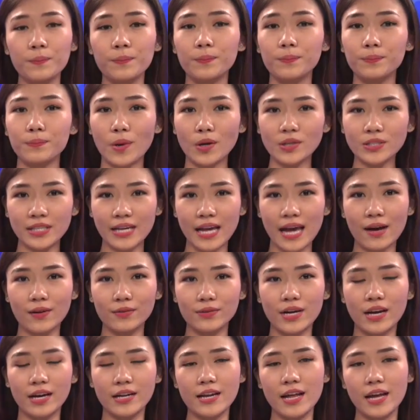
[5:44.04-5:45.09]
Moscow
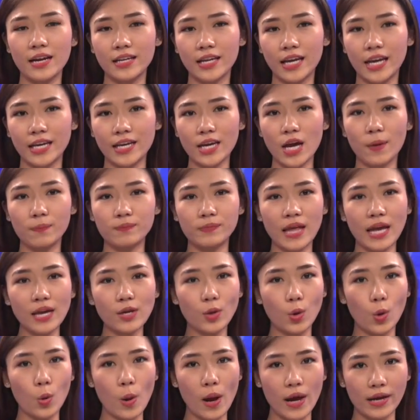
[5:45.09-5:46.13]
đợi đề nghị hợp tác
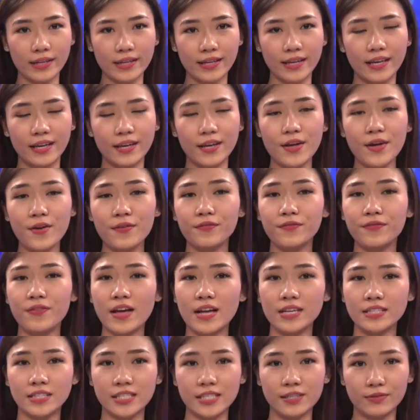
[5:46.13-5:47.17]
của Hoa Kỳ
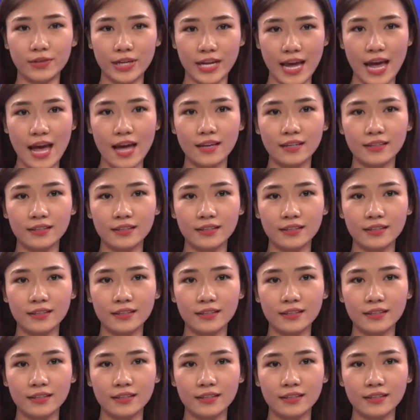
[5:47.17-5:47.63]
về Syria.